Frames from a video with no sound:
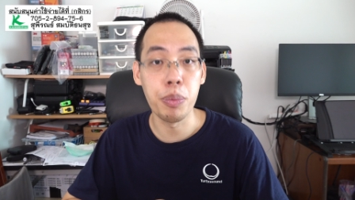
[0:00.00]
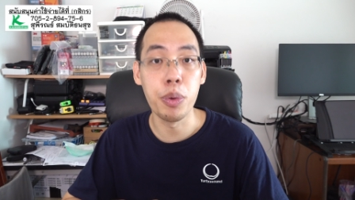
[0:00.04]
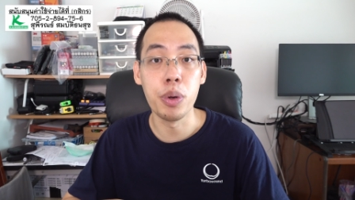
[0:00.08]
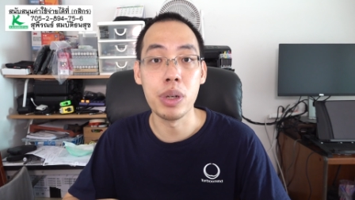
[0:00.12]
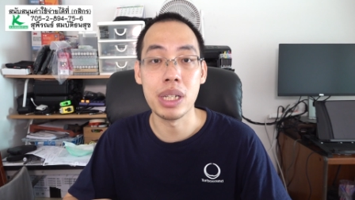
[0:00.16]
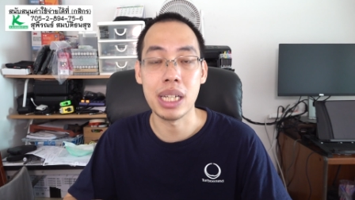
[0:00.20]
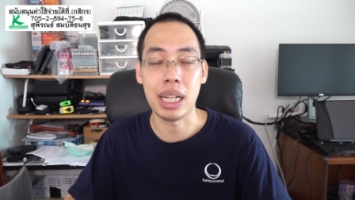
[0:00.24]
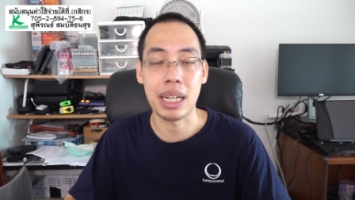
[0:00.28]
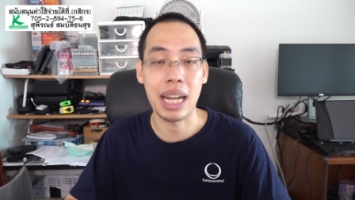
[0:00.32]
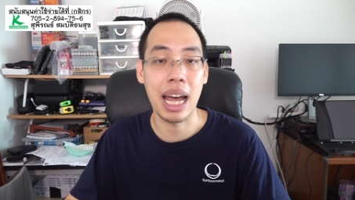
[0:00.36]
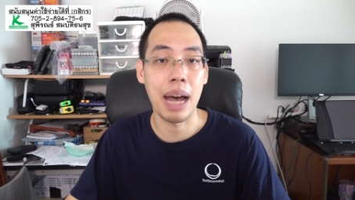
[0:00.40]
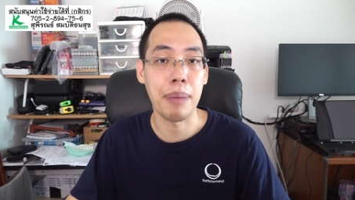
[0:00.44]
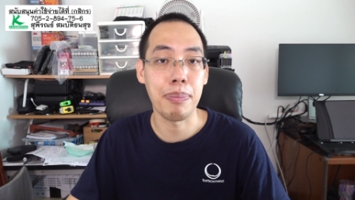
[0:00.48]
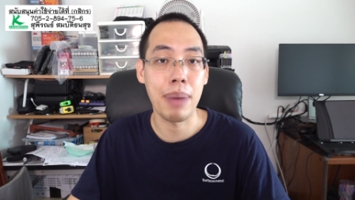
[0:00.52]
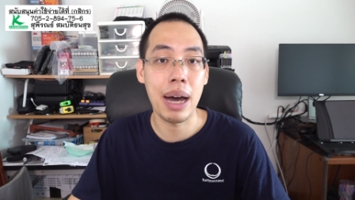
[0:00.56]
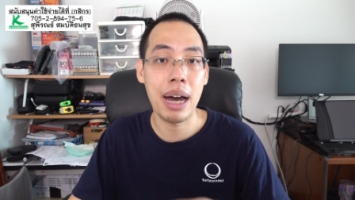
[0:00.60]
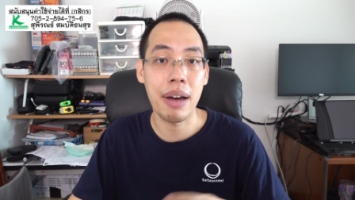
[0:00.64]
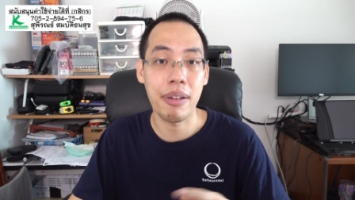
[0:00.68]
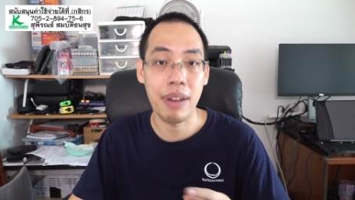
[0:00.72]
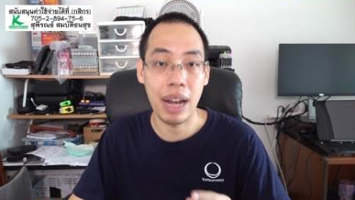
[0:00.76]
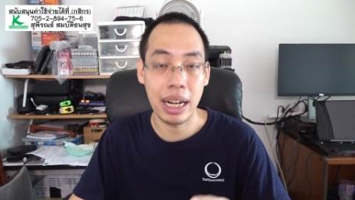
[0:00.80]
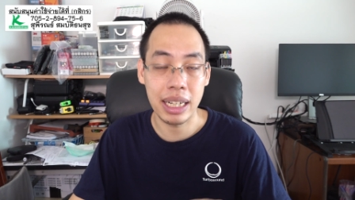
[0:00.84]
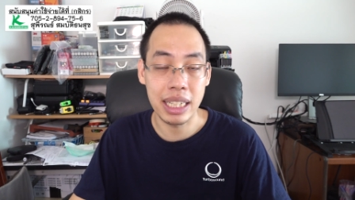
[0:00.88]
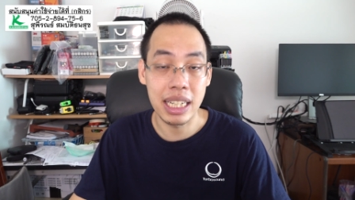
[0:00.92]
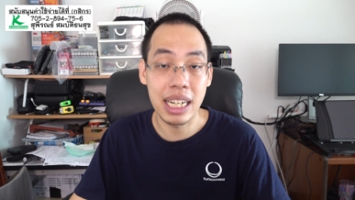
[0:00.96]
มูลจากทางภาค
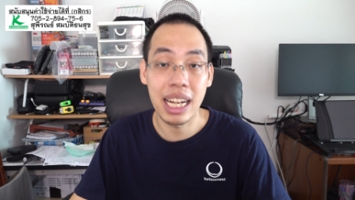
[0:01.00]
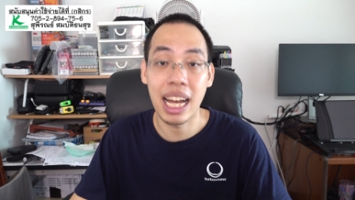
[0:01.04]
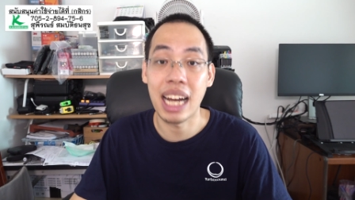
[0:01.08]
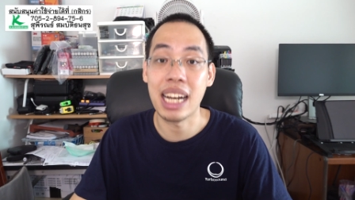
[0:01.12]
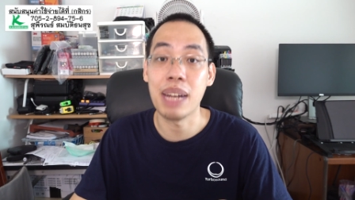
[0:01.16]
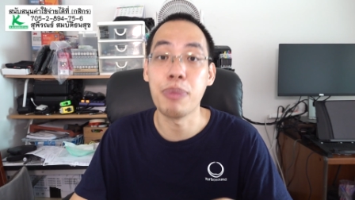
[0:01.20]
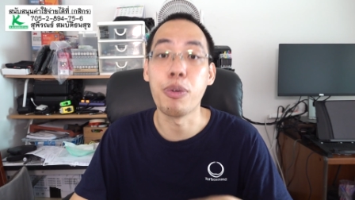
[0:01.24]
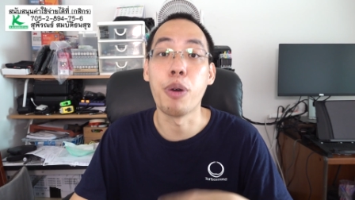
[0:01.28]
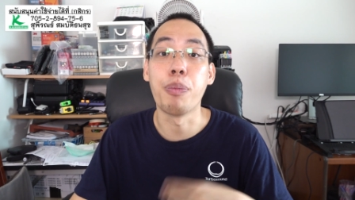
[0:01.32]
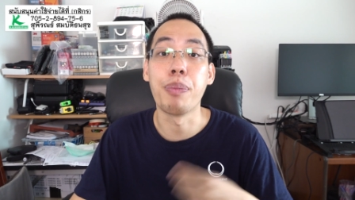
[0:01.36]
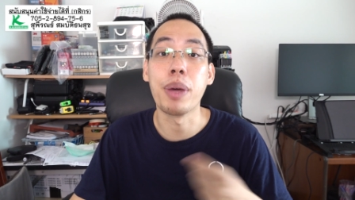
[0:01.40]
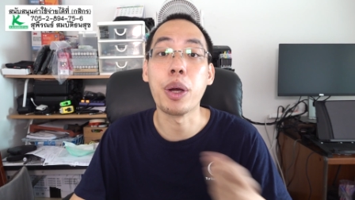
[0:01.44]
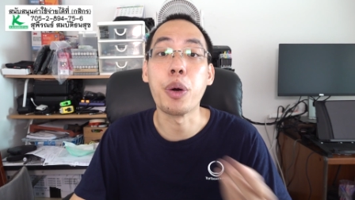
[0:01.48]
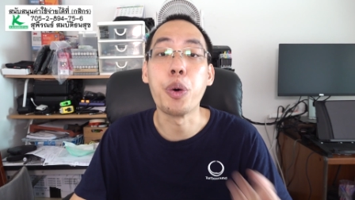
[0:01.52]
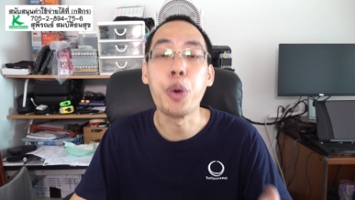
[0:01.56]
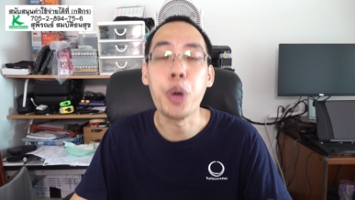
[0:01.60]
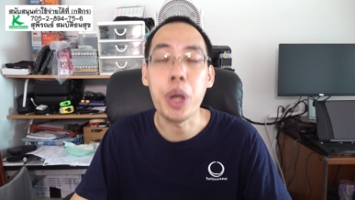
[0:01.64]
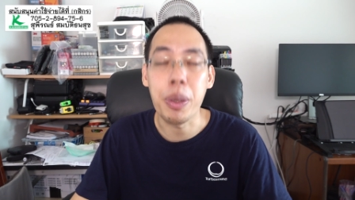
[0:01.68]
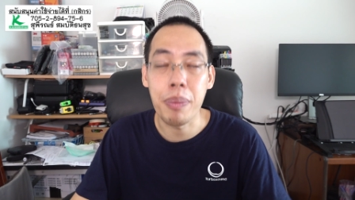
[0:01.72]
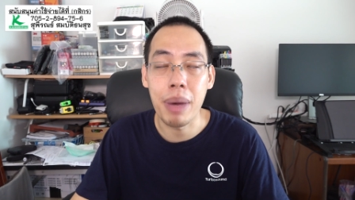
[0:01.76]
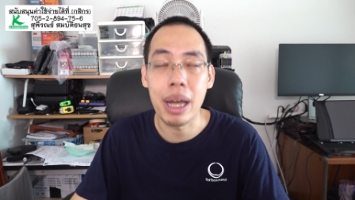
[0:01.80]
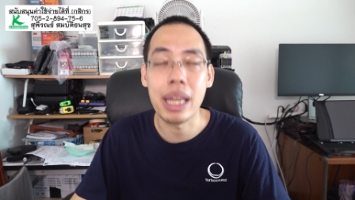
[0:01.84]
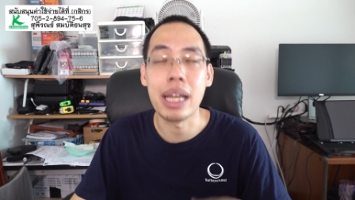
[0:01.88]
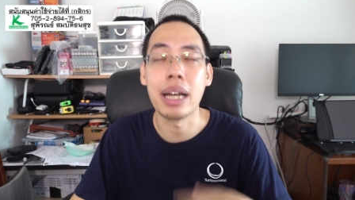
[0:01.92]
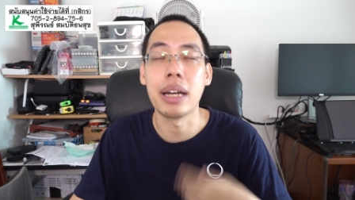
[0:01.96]
รัฐ คือการที่ผมไปคุย
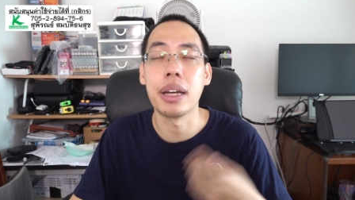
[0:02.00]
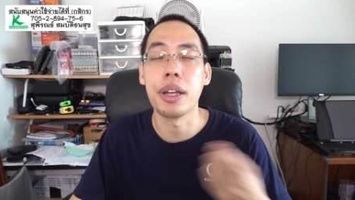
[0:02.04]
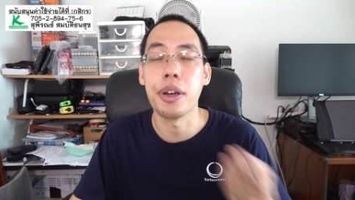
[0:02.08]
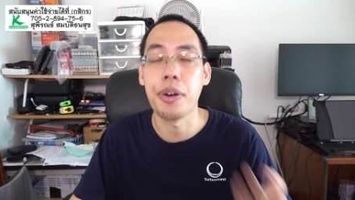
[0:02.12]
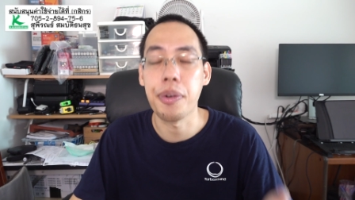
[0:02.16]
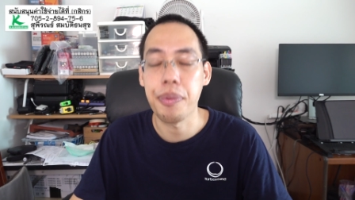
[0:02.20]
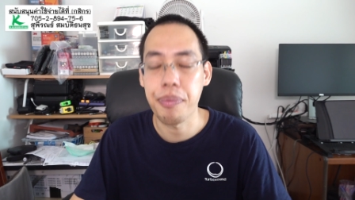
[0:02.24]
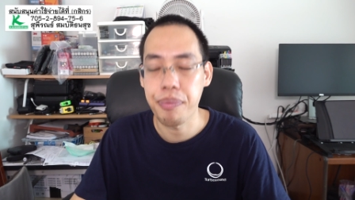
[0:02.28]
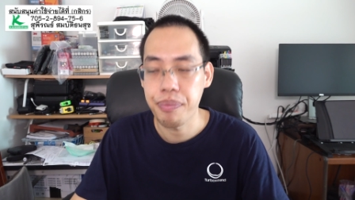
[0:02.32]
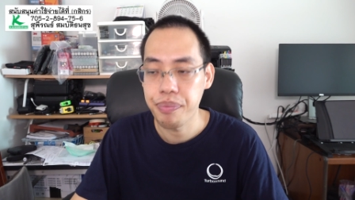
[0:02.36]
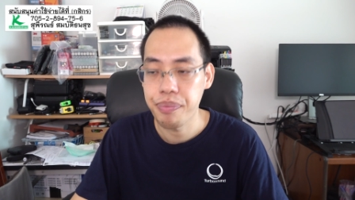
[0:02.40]
มาอย่างเดียว